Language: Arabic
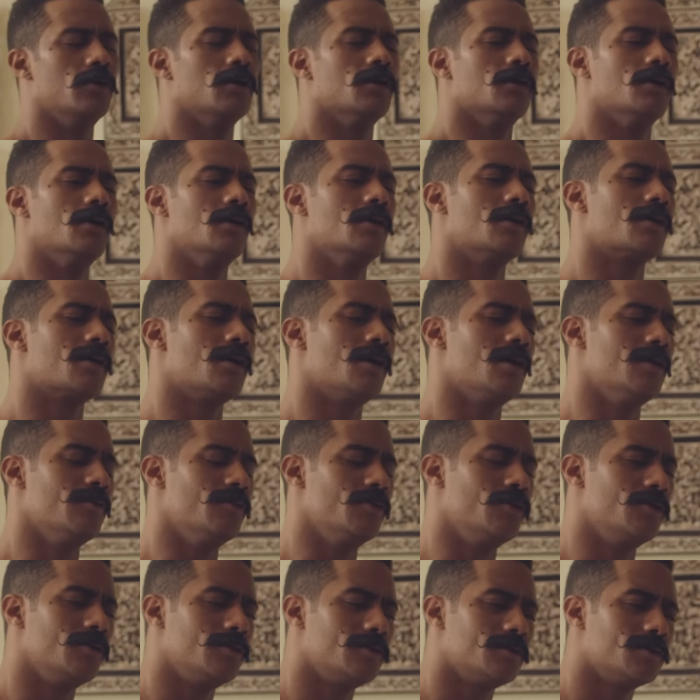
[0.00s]
ابوي الله
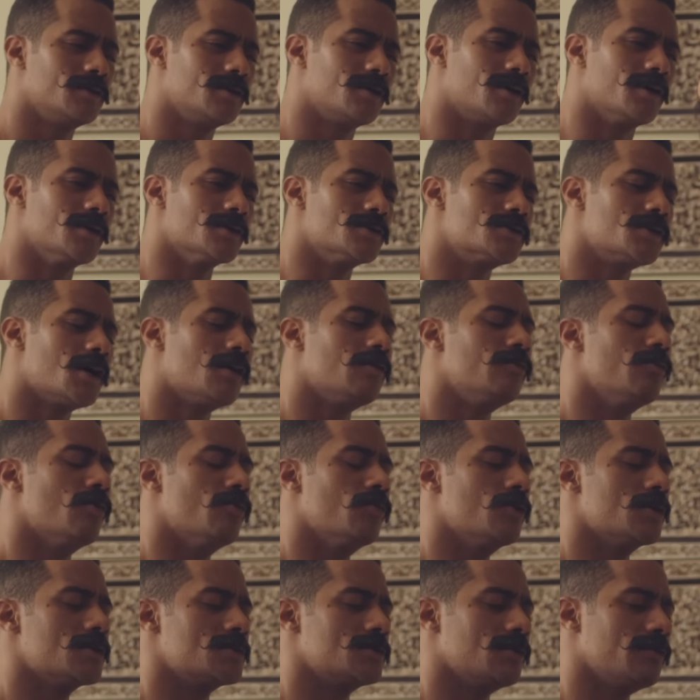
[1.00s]
يرحمه كان
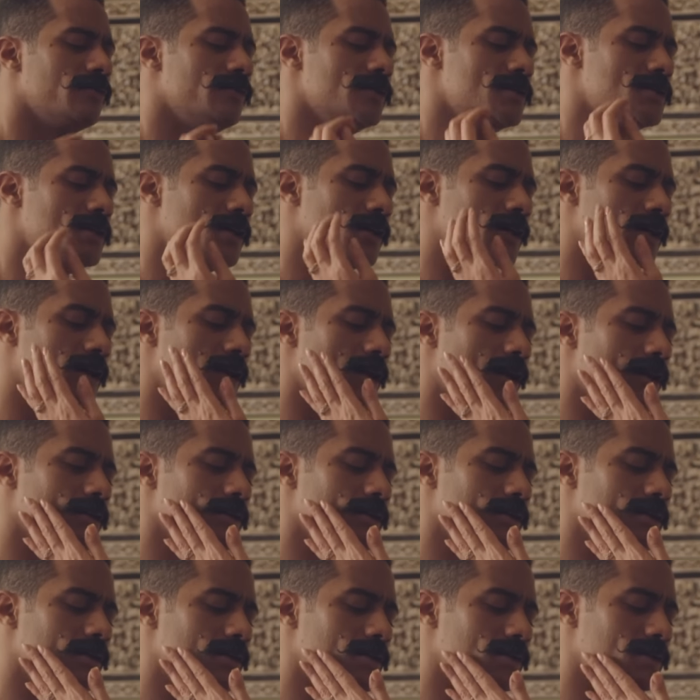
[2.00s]
صاحبه موظف في السكه
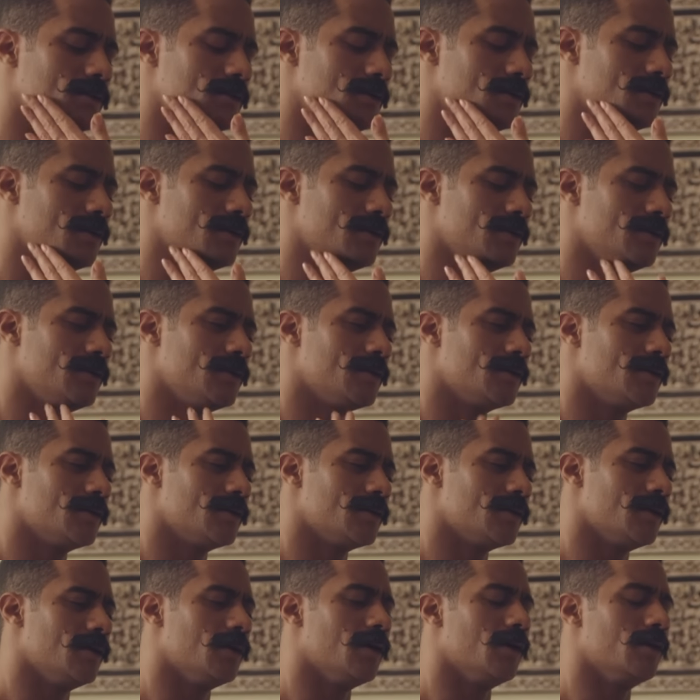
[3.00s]
الحديد
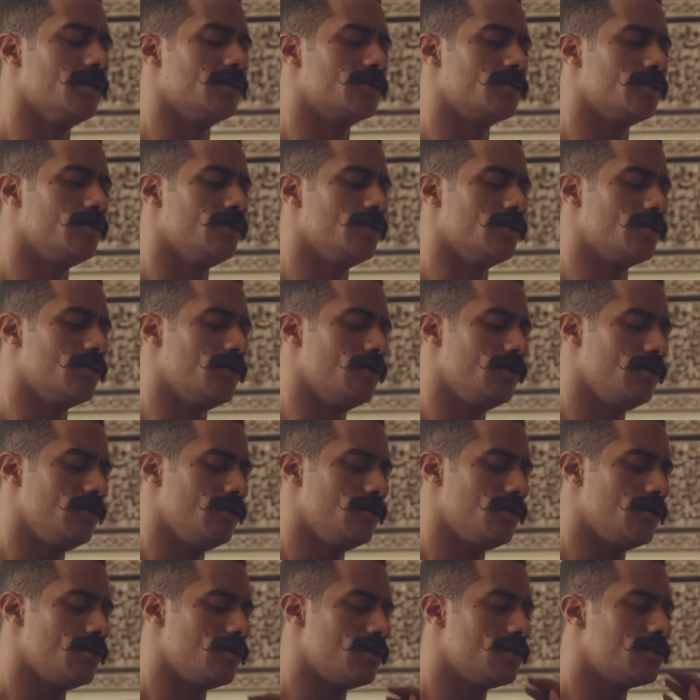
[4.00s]
كان على طول
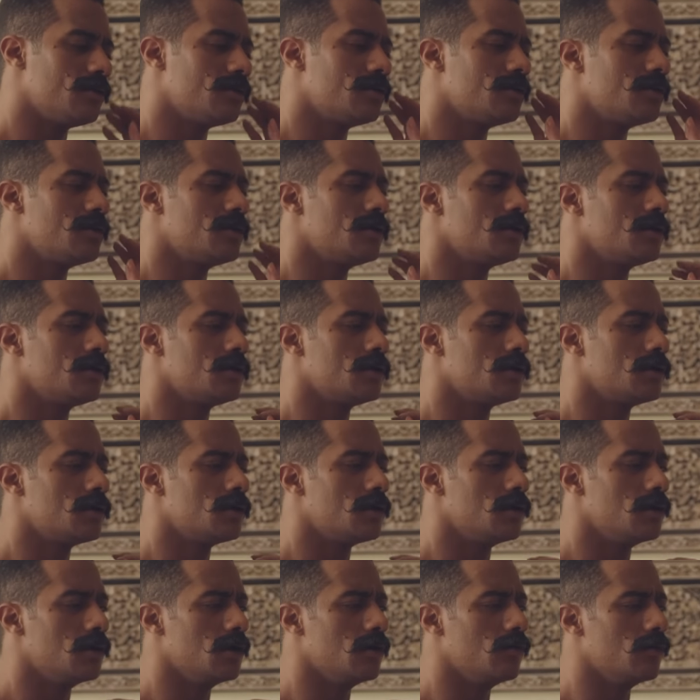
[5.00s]
يقول له
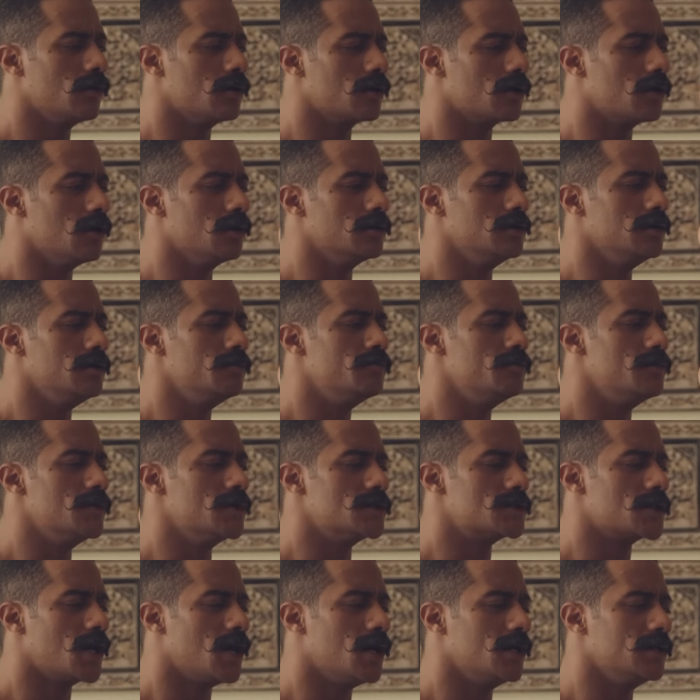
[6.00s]
لو القضيب
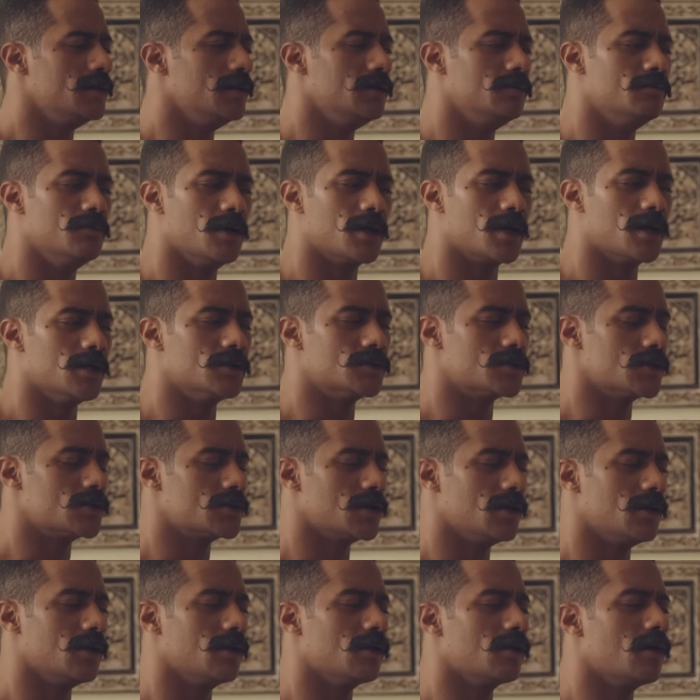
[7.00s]
مش حديد ما كانش
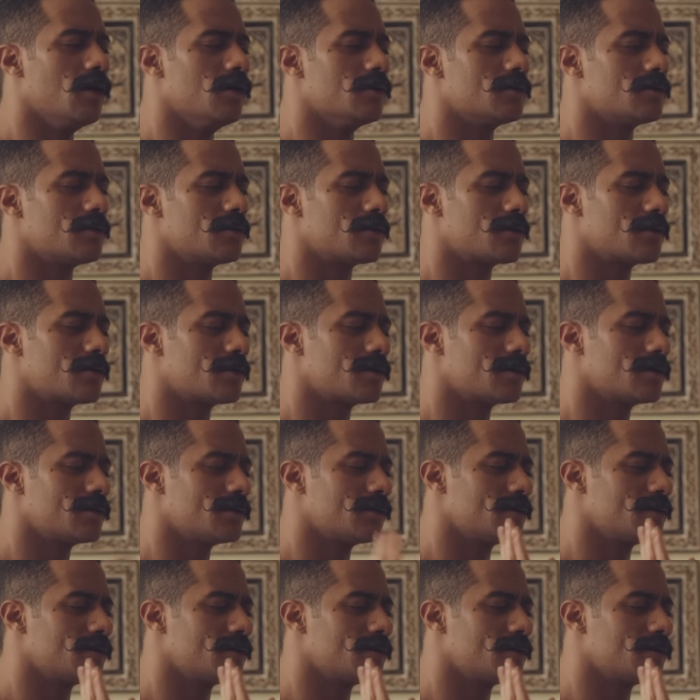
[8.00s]
شال القطر